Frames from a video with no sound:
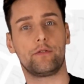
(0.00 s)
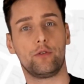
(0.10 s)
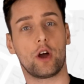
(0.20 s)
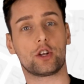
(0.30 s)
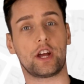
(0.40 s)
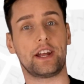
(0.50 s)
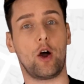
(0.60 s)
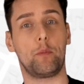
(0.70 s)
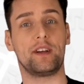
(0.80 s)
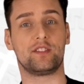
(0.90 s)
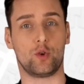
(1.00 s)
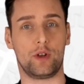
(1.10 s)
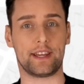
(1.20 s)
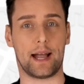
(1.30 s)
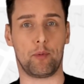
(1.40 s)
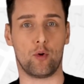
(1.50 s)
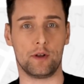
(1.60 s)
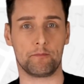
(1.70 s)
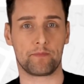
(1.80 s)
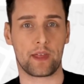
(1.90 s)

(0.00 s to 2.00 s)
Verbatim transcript: Führerschein auch persönlich abholen.